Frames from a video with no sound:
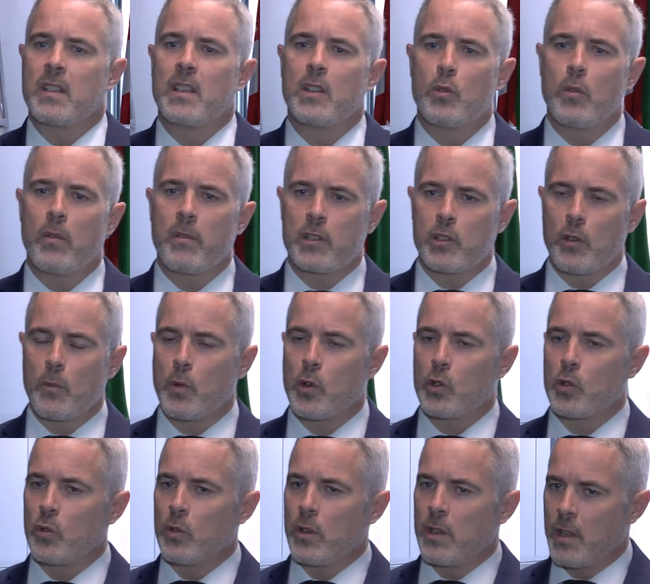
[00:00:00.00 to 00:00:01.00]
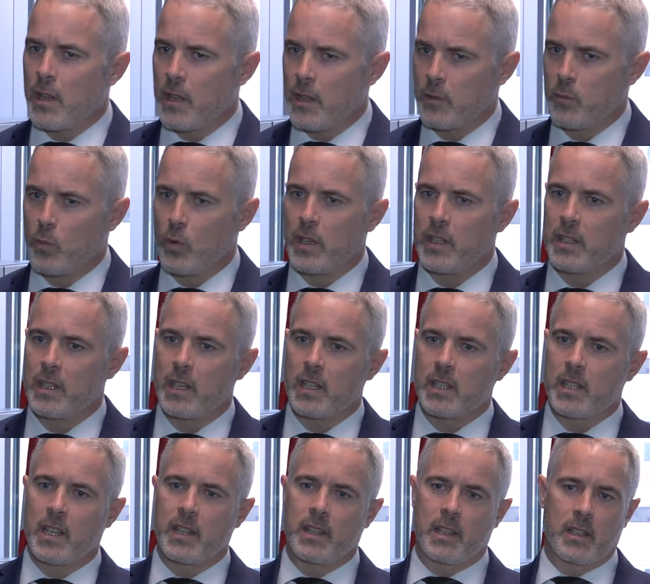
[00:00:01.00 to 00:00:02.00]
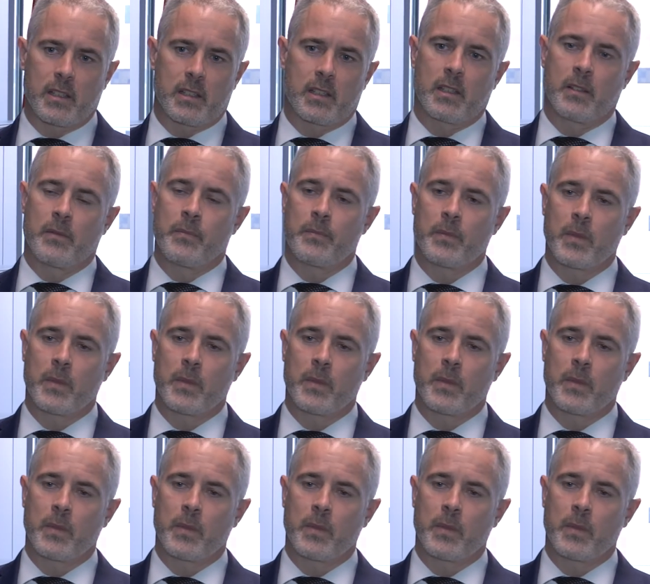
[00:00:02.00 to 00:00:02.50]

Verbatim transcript: y nuevas oportunidades muy interesantes.